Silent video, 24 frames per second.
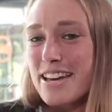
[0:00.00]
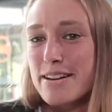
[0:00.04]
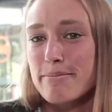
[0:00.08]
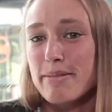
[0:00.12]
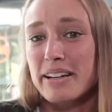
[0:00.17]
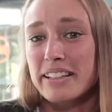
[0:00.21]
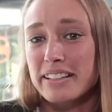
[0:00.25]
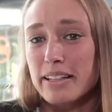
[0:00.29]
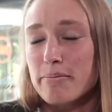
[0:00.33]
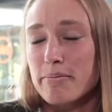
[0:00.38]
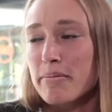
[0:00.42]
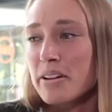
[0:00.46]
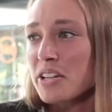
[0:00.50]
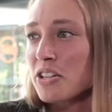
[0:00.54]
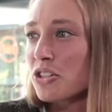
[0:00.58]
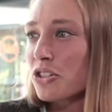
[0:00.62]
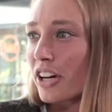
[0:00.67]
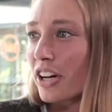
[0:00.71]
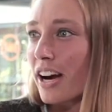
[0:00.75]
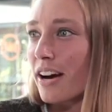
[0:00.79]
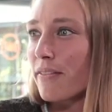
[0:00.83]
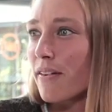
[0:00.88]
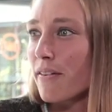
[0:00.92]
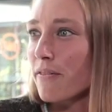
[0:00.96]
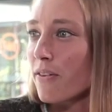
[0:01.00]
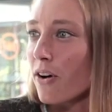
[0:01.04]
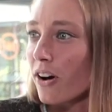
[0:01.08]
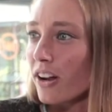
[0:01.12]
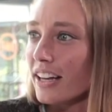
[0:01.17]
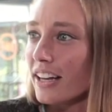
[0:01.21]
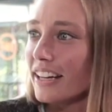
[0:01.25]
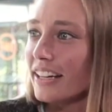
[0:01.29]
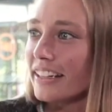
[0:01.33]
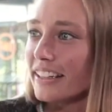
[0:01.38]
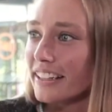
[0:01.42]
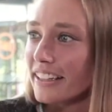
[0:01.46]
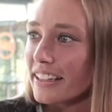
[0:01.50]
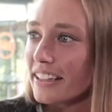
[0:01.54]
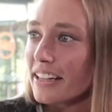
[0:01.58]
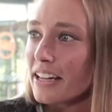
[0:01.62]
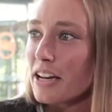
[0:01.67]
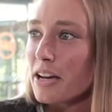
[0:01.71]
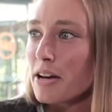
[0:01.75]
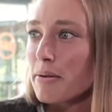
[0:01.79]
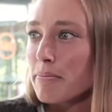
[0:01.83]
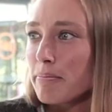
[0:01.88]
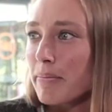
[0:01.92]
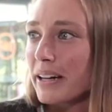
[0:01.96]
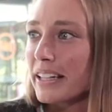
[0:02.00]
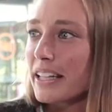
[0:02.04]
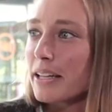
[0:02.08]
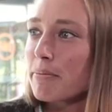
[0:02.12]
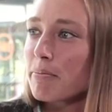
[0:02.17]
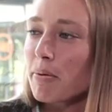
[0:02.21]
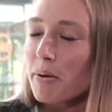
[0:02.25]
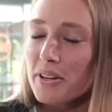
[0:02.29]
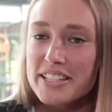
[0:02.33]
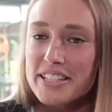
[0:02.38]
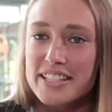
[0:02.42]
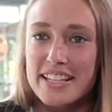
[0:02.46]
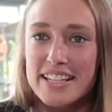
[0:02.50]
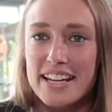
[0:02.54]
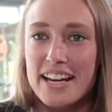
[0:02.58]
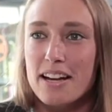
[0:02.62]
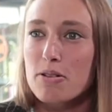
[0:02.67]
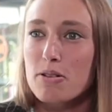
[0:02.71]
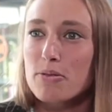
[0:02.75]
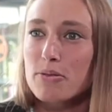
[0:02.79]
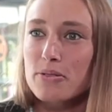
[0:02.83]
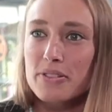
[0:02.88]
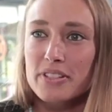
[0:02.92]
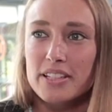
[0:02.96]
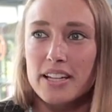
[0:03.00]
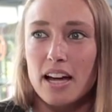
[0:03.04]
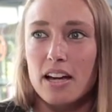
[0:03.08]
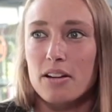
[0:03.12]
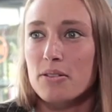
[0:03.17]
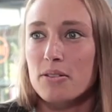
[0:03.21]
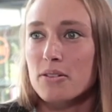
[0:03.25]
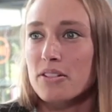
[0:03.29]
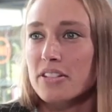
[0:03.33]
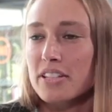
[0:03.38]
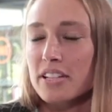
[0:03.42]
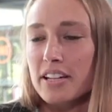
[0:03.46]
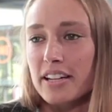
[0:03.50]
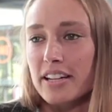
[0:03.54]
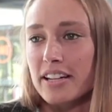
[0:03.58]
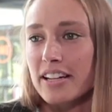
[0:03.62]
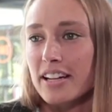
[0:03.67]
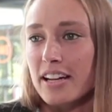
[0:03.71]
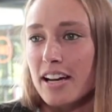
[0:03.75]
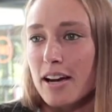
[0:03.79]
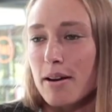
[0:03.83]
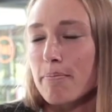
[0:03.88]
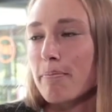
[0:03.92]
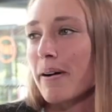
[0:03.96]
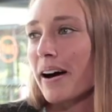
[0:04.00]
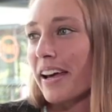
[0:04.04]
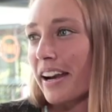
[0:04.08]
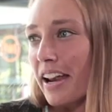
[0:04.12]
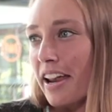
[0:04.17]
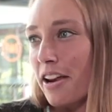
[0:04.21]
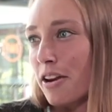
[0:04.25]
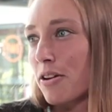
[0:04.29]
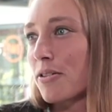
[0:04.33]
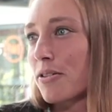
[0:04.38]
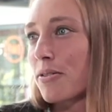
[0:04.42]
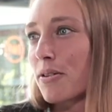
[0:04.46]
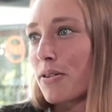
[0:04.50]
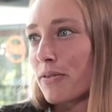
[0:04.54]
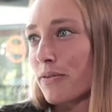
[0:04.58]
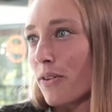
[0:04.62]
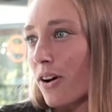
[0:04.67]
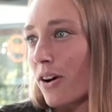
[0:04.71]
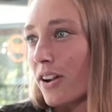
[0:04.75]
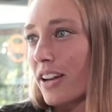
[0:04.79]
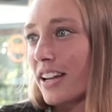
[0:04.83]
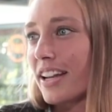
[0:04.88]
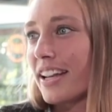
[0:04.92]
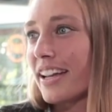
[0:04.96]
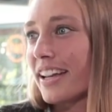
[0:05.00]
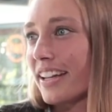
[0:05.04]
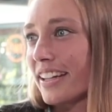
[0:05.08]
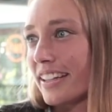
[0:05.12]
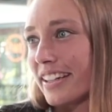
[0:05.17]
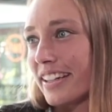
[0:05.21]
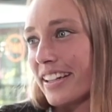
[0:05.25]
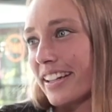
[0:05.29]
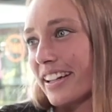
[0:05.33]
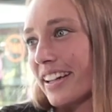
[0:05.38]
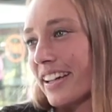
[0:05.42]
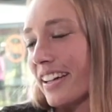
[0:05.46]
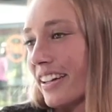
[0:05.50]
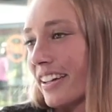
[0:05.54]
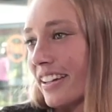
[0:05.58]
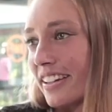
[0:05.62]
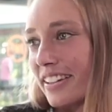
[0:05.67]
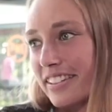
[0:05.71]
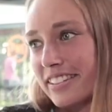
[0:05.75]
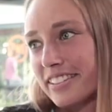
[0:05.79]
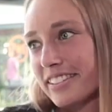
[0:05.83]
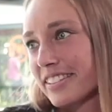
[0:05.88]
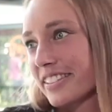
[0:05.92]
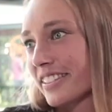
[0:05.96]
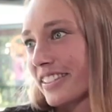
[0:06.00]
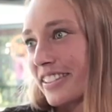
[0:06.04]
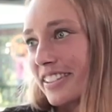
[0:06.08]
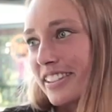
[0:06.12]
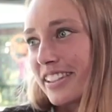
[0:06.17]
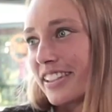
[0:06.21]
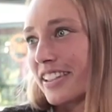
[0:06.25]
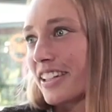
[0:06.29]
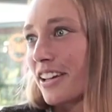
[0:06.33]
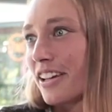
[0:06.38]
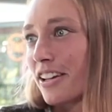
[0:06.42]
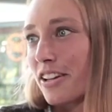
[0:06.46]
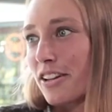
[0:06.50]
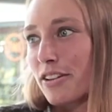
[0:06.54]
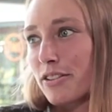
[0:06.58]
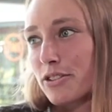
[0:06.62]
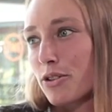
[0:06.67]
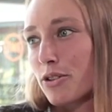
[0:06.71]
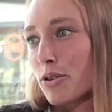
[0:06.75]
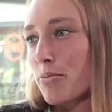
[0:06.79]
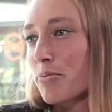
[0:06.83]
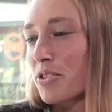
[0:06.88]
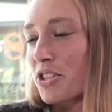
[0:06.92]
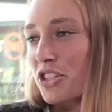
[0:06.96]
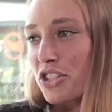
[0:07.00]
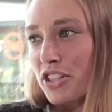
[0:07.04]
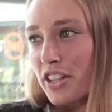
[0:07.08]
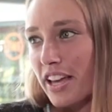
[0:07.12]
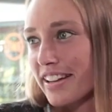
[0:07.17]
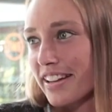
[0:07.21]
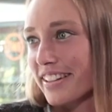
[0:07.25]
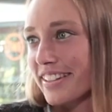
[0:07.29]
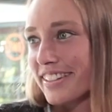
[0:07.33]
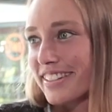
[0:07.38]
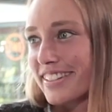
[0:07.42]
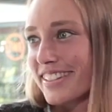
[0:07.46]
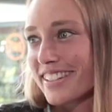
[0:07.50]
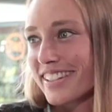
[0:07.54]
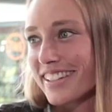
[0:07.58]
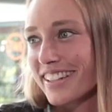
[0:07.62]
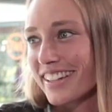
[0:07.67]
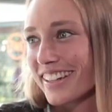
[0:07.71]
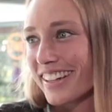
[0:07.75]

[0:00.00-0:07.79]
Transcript: é, mas também jogava vôlei. Mas depois de alguns anos, eh, parei com o vôlei e eh, sou beach tennis.